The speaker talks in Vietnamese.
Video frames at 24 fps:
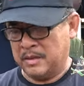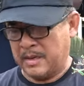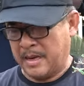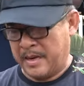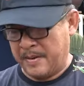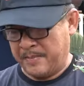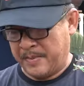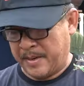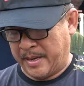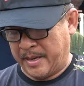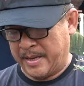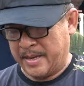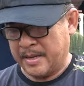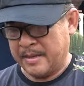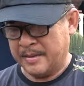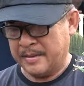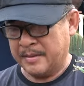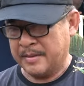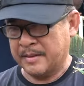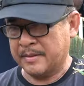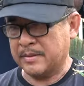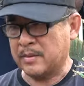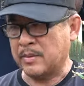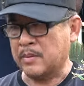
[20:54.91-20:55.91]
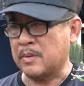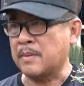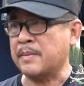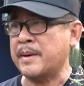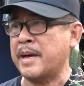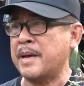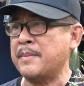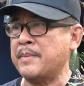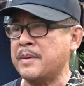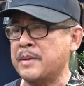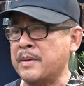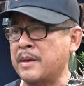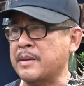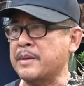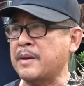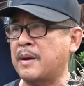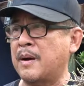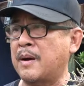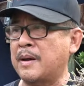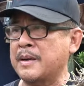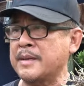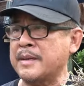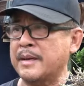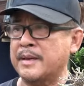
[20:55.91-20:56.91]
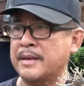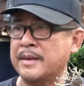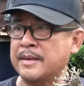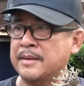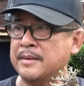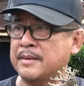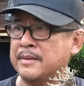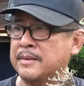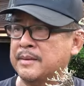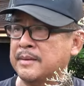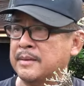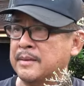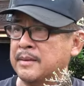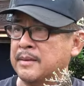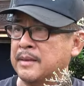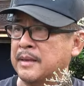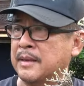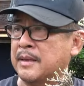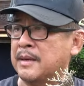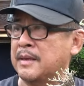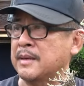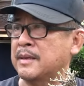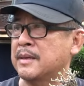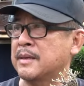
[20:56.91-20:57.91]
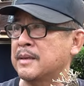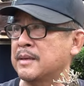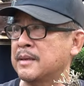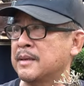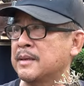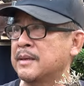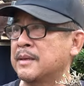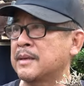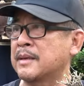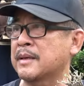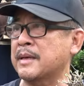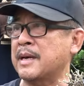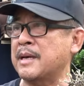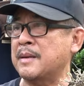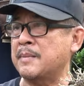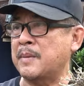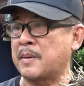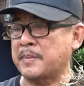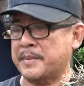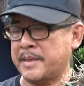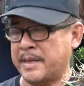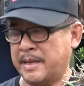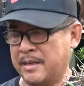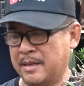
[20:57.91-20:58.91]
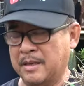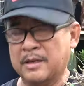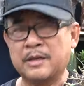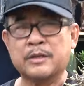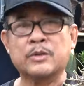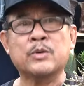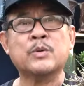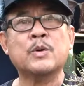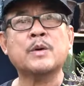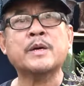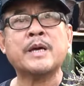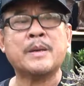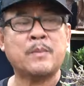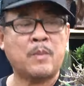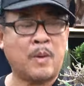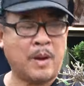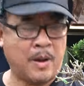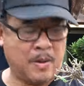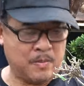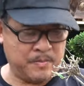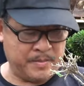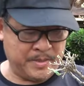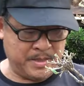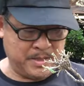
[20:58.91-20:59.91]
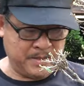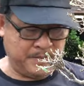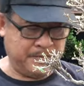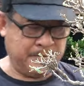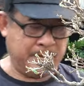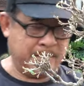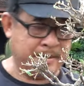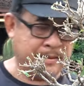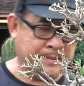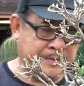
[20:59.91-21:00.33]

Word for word: ép lại ha tôi cũng ép nó nhỏ nhỏ như vậy ha à, cây là màu trắng tôi có cây màu hồng nữa.